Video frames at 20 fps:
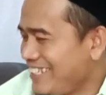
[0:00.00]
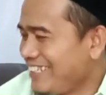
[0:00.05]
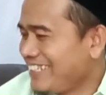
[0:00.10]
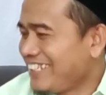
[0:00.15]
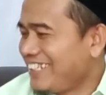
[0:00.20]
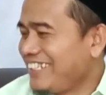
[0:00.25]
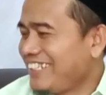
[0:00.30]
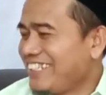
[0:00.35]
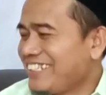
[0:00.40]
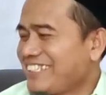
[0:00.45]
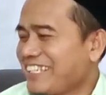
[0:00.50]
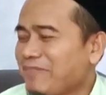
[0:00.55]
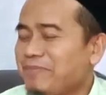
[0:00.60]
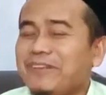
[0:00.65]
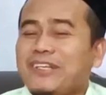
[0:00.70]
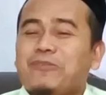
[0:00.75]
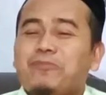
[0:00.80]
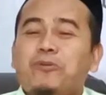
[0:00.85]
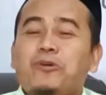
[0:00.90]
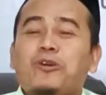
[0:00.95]
Sinten niki sing
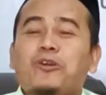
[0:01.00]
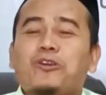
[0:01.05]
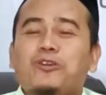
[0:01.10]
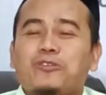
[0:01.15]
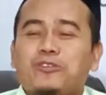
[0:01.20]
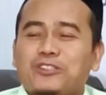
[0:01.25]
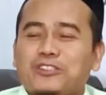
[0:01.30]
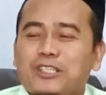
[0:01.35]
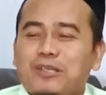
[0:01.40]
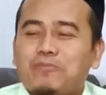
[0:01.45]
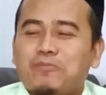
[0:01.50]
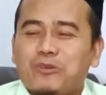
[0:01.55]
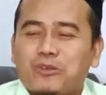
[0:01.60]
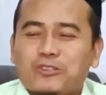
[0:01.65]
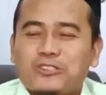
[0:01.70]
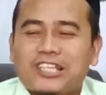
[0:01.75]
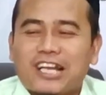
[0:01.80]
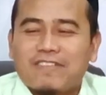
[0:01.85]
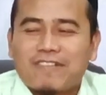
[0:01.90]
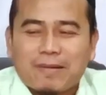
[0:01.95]
purun sing
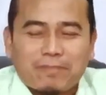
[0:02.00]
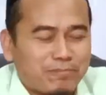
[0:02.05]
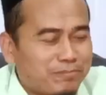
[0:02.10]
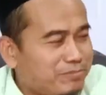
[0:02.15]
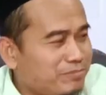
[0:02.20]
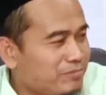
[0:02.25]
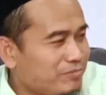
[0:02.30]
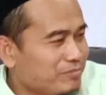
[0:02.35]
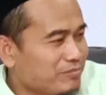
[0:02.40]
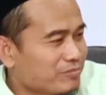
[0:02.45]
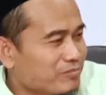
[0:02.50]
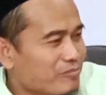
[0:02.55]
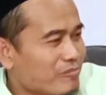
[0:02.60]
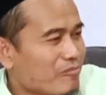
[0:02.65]
purun jawab